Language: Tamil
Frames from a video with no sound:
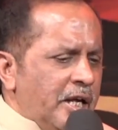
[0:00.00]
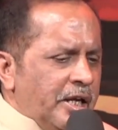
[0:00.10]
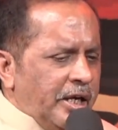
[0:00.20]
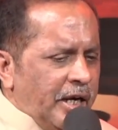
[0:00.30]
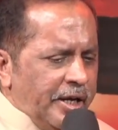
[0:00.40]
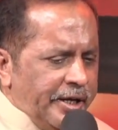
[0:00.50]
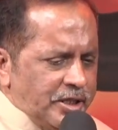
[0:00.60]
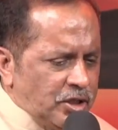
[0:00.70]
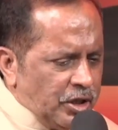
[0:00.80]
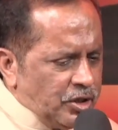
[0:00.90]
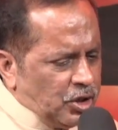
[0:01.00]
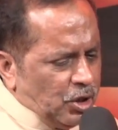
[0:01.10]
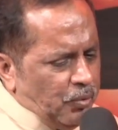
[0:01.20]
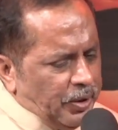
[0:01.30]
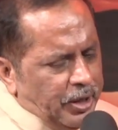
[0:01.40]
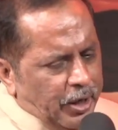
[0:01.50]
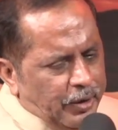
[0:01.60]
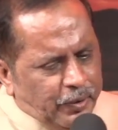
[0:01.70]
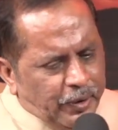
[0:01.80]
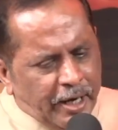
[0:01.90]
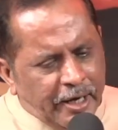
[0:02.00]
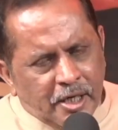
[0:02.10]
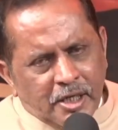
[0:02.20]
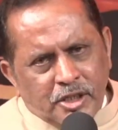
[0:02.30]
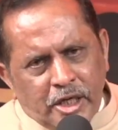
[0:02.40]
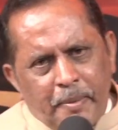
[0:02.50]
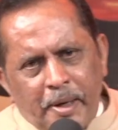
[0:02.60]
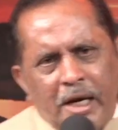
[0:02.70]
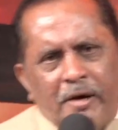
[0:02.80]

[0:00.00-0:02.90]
இன்னைக்கு அநேகர் சர்ச்சுக்கு வந்தால் கூட சபையில்